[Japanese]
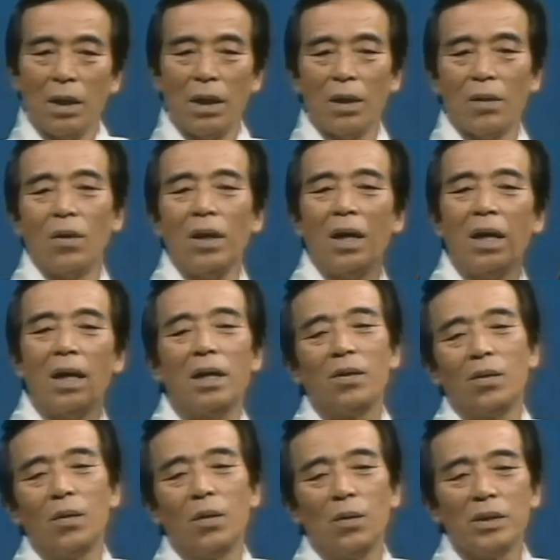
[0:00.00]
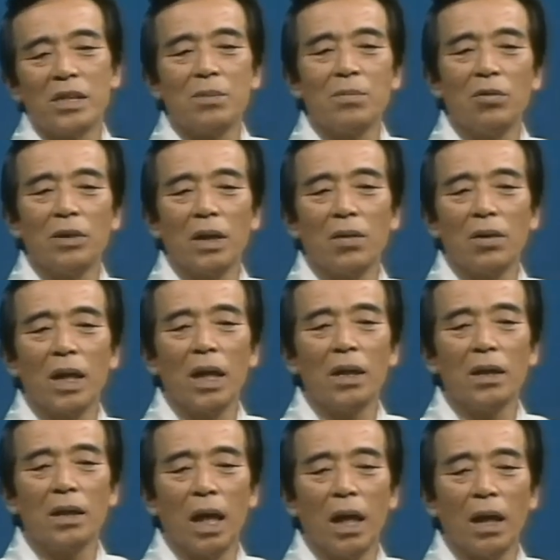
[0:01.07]
えー、これがあの島唄の原
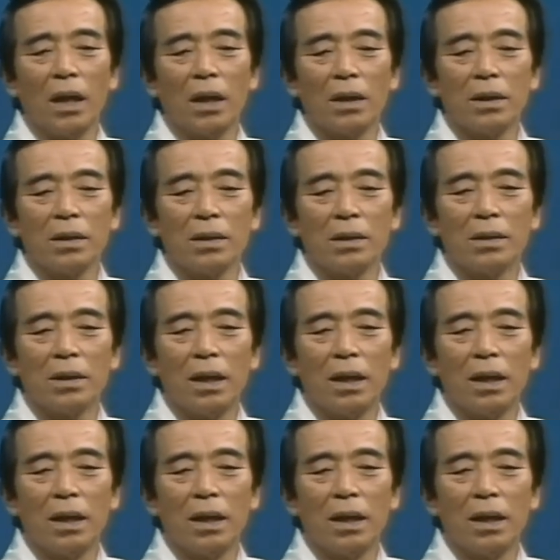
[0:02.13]
点、え